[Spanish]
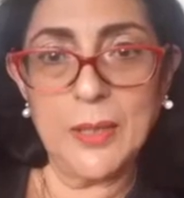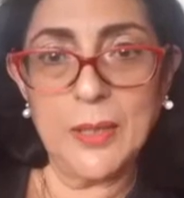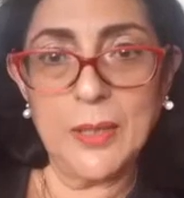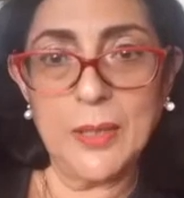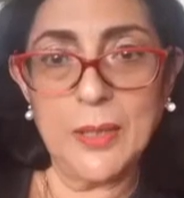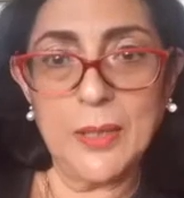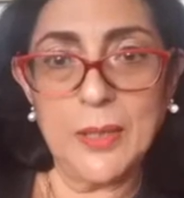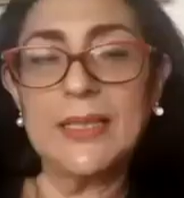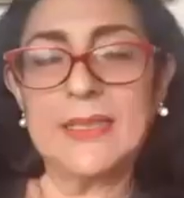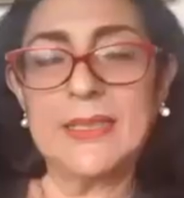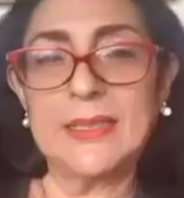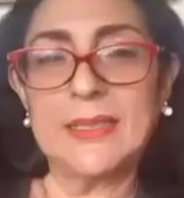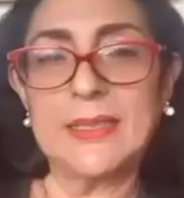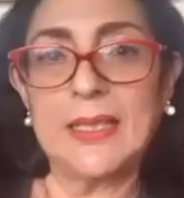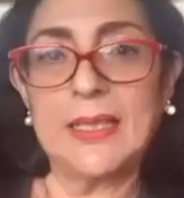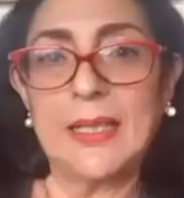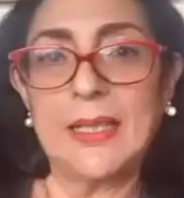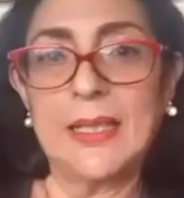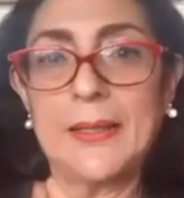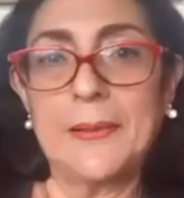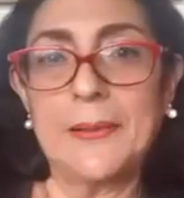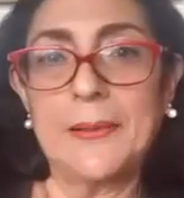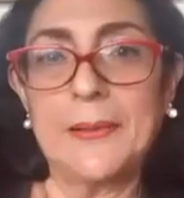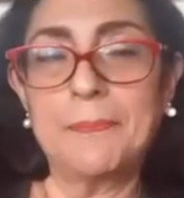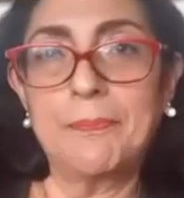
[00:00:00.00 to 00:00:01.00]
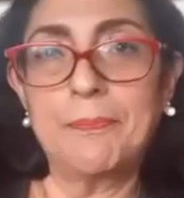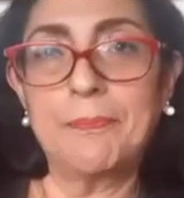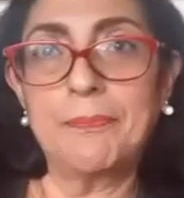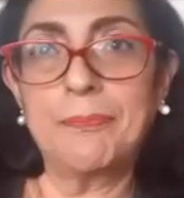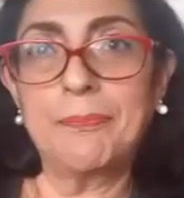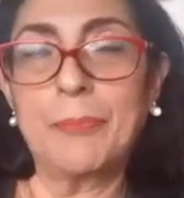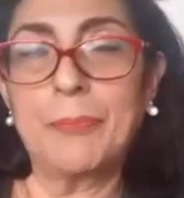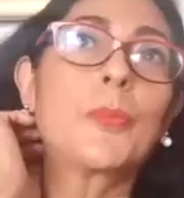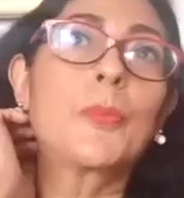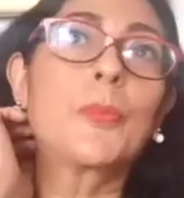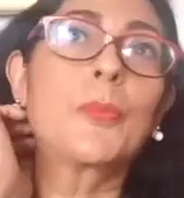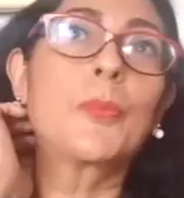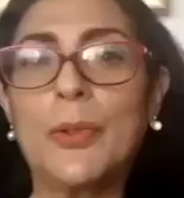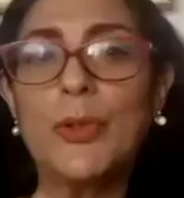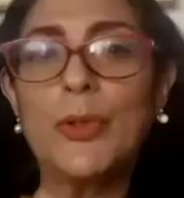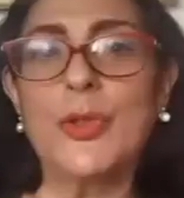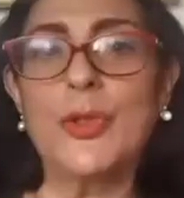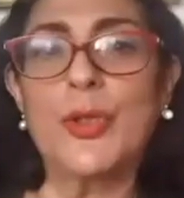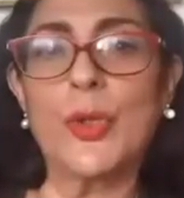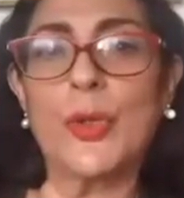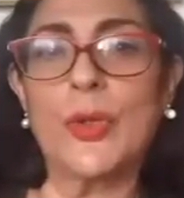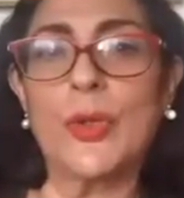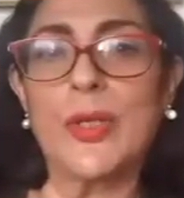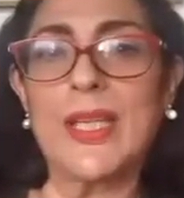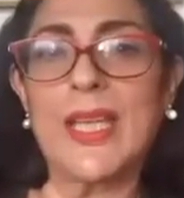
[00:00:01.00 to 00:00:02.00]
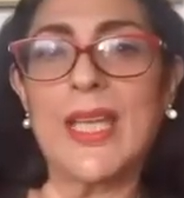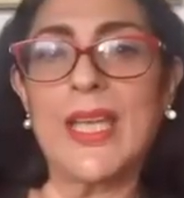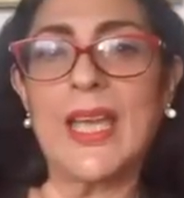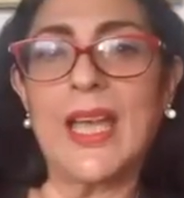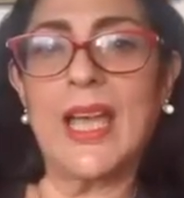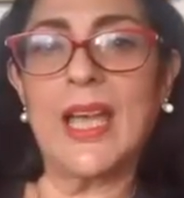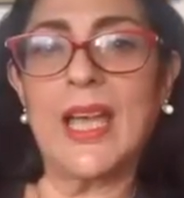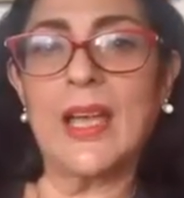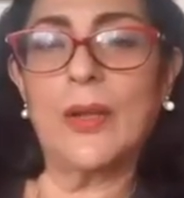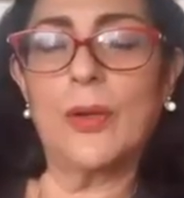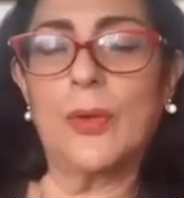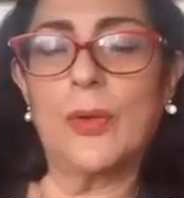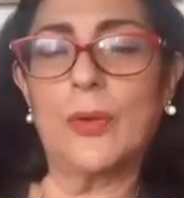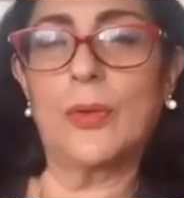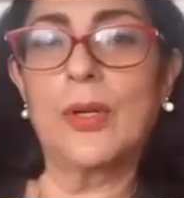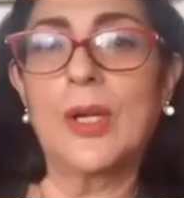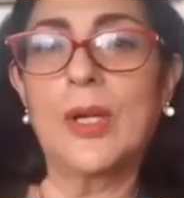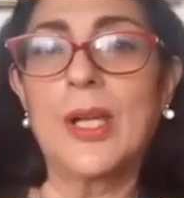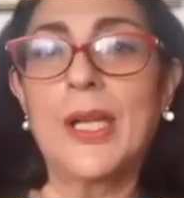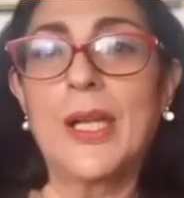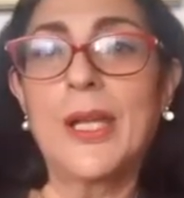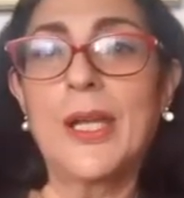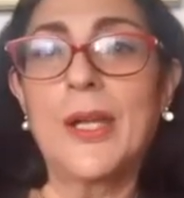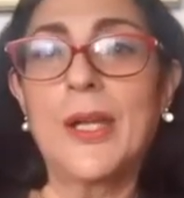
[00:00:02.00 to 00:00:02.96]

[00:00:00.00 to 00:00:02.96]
pero este, por ejemplo, ¿yo qué hago?